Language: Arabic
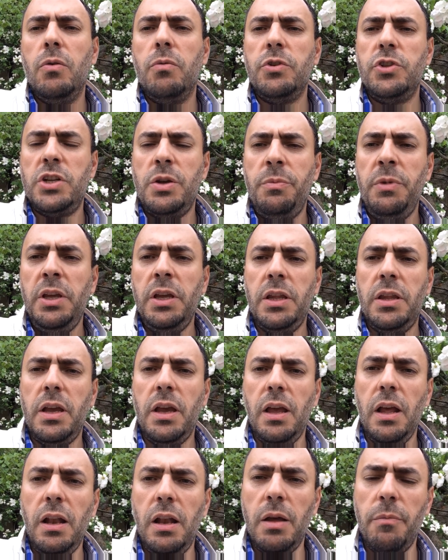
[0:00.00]
وجميع
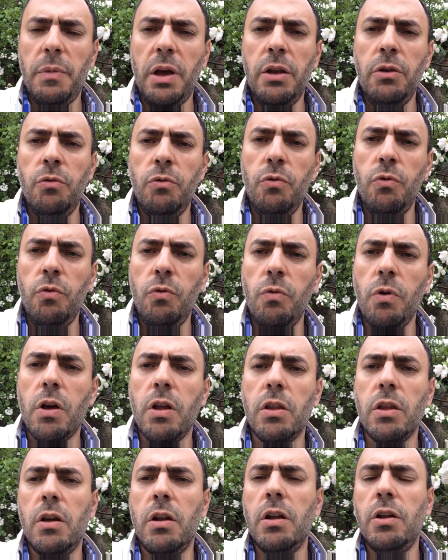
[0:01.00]
يتكلم عنه
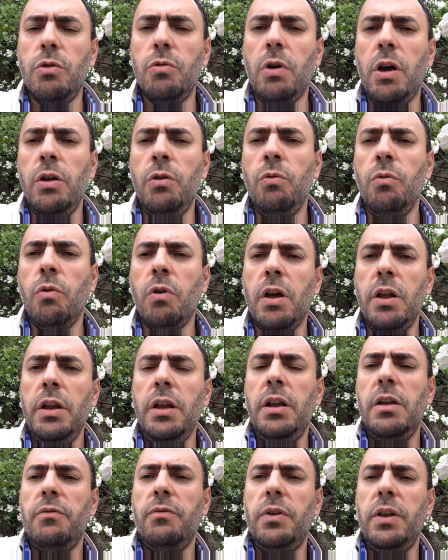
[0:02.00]
وقد قرأت عنه
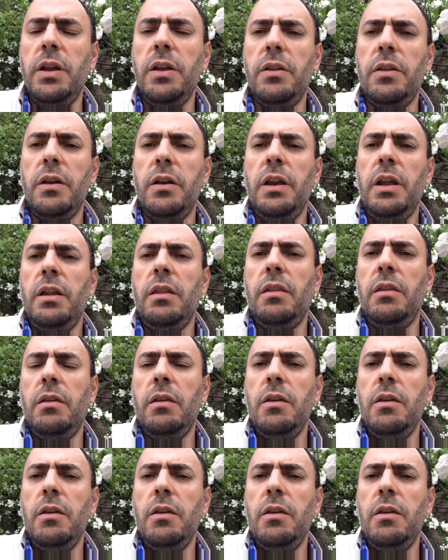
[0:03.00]
قليلا في الإنترنت